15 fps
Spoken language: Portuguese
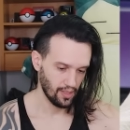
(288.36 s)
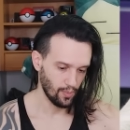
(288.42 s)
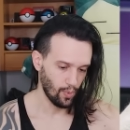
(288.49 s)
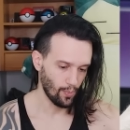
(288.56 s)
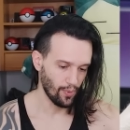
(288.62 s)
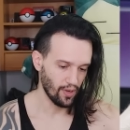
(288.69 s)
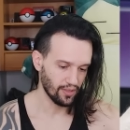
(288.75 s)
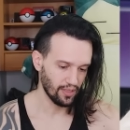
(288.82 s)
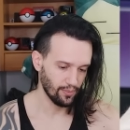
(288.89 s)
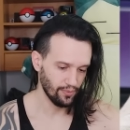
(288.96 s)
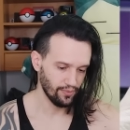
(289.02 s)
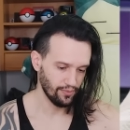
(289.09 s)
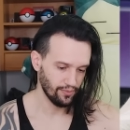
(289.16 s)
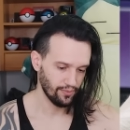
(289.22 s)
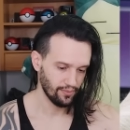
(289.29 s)

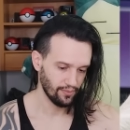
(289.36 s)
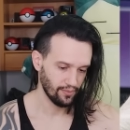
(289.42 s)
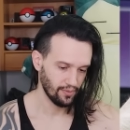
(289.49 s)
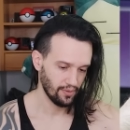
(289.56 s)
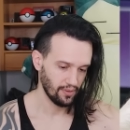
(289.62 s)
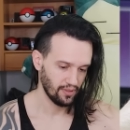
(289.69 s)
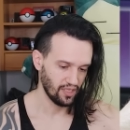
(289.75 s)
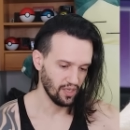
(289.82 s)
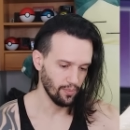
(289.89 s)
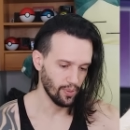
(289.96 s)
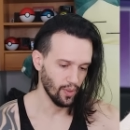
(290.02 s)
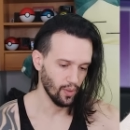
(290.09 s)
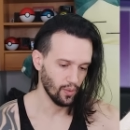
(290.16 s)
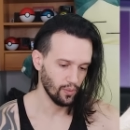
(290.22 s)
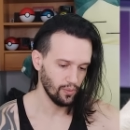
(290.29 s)
Hipopótamo. Tim
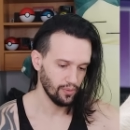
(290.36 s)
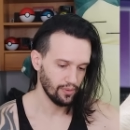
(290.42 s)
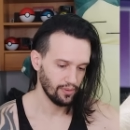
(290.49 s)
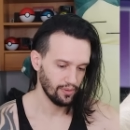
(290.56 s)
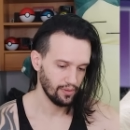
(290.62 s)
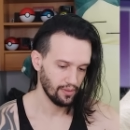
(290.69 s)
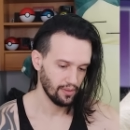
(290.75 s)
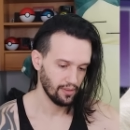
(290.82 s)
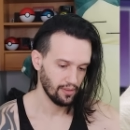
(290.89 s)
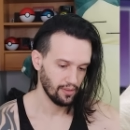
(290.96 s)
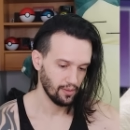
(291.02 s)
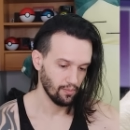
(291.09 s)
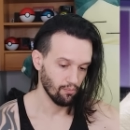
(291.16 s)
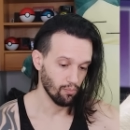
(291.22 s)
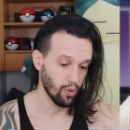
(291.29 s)

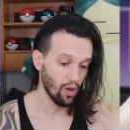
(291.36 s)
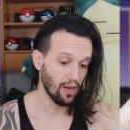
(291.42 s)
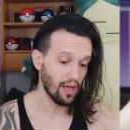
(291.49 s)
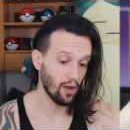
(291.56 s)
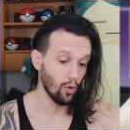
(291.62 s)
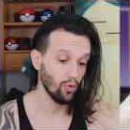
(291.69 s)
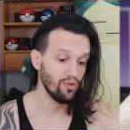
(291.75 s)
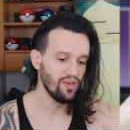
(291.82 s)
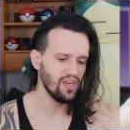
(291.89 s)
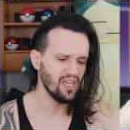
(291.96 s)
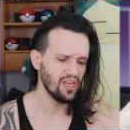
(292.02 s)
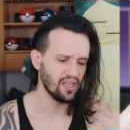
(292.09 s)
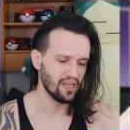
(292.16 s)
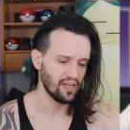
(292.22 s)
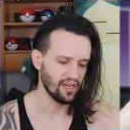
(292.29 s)
bola
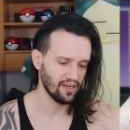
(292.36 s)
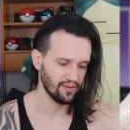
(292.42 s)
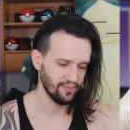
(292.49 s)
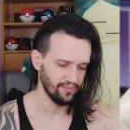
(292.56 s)
onírica.